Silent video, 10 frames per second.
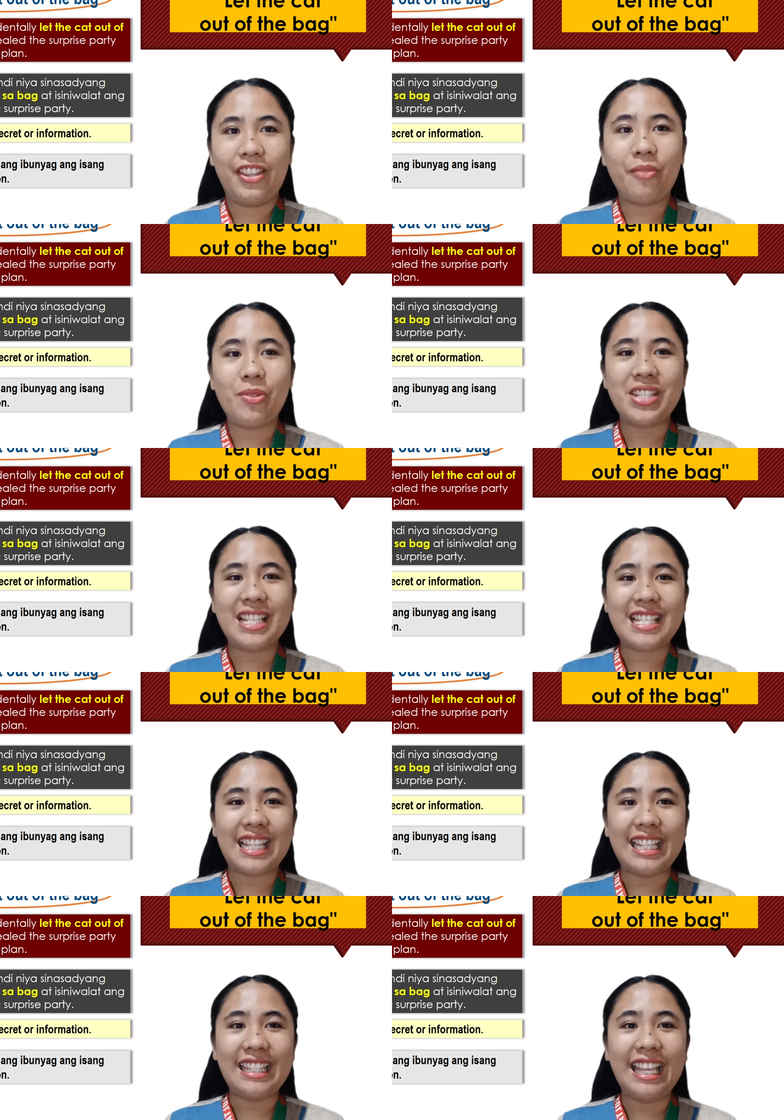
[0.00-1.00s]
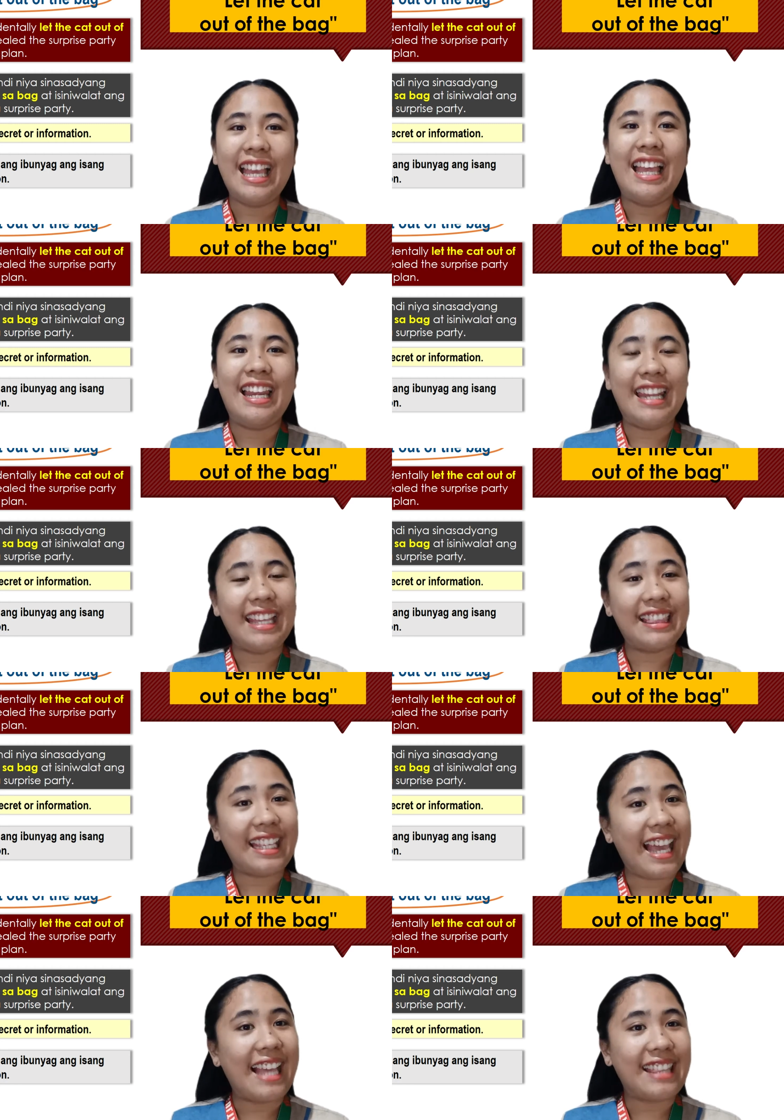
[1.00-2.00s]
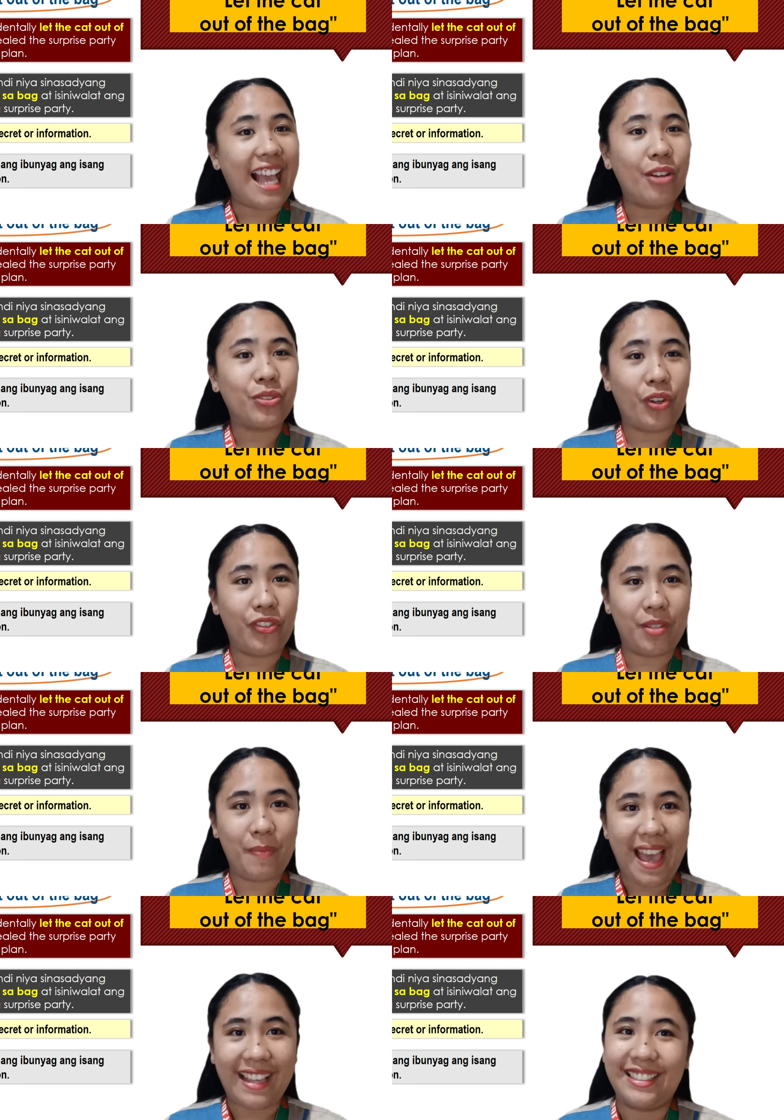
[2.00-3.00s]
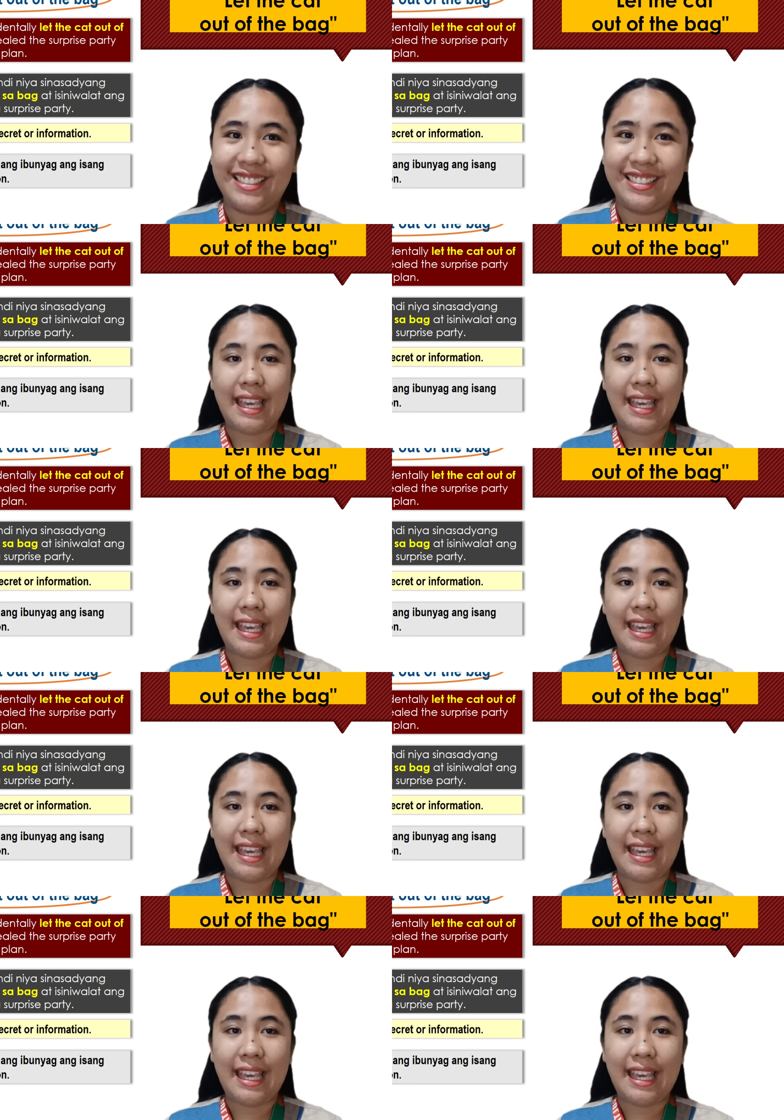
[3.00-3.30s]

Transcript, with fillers: Number 16, let the cat out of the bag.